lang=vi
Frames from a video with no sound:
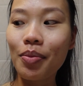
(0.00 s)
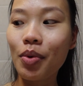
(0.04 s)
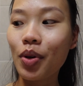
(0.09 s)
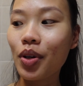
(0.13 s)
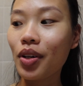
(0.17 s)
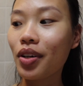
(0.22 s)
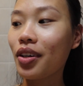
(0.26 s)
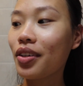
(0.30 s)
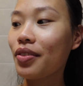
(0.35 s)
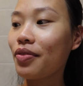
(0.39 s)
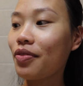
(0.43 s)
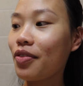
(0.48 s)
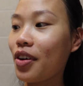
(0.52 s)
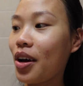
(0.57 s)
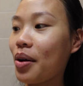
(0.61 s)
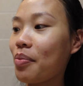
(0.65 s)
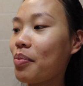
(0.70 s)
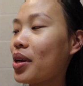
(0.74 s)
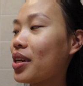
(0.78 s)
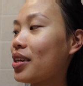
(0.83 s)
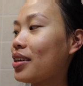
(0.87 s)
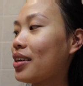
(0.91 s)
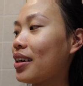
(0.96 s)
mọi người và
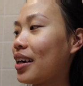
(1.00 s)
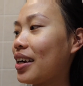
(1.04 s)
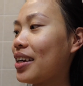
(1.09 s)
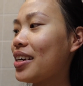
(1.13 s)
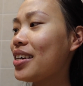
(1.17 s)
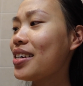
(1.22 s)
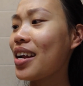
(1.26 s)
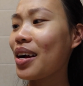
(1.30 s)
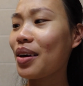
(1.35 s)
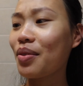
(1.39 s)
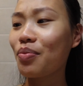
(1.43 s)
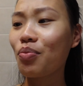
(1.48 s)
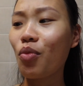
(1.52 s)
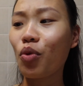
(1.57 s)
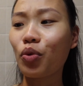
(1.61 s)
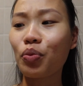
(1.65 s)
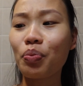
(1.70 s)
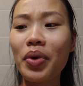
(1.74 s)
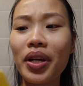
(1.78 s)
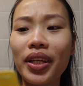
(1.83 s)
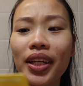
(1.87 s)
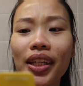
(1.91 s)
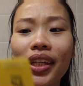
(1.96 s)
mình nghĩ rằng một
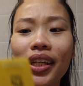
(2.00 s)
miếng